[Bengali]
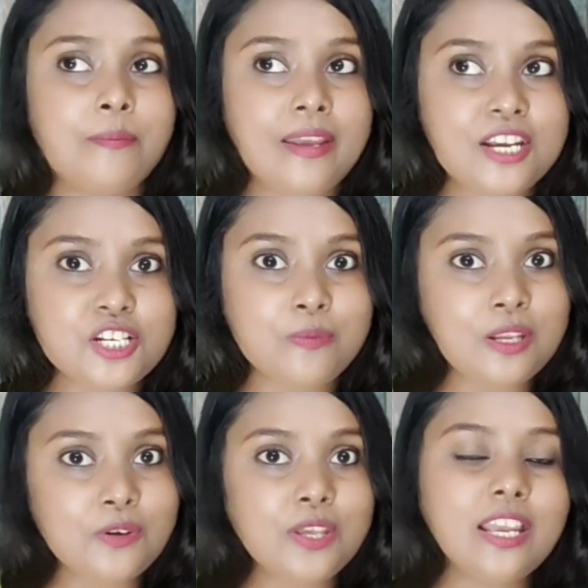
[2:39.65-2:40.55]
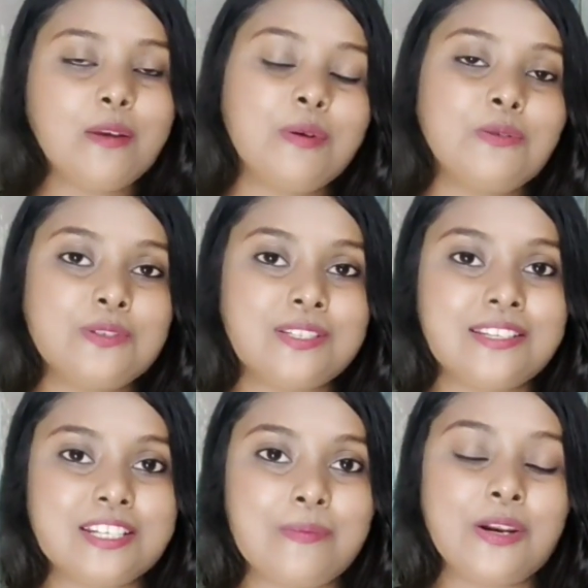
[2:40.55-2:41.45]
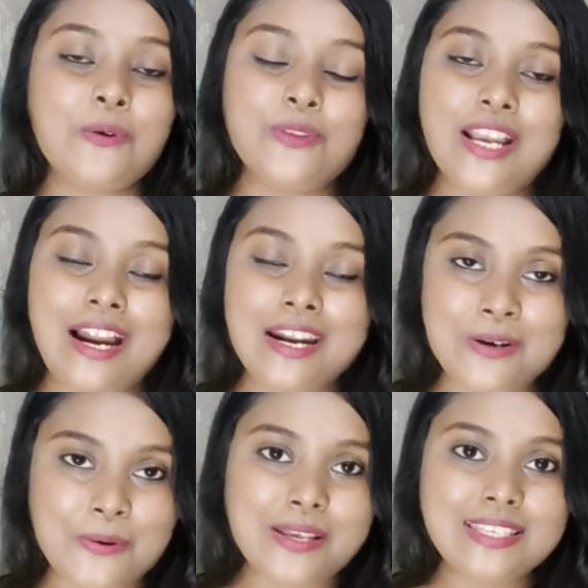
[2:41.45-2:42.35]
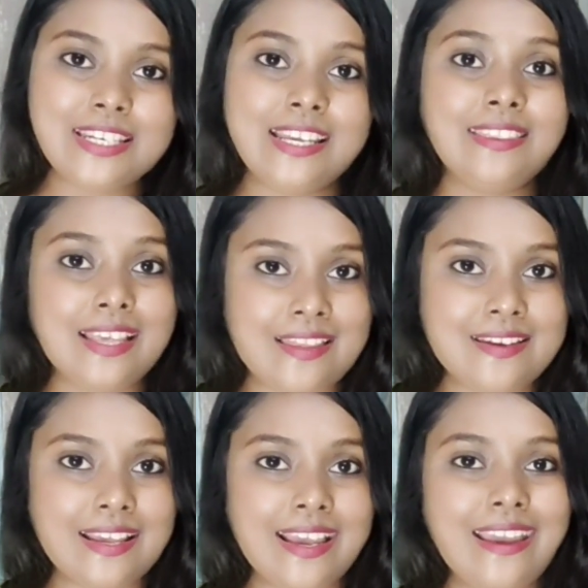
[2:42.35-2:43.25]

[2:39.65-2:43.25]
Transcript: বিষ বিরোধী ইমিউন সিস্টেমের অধিকারী হয়েছিলেন তাদেরকে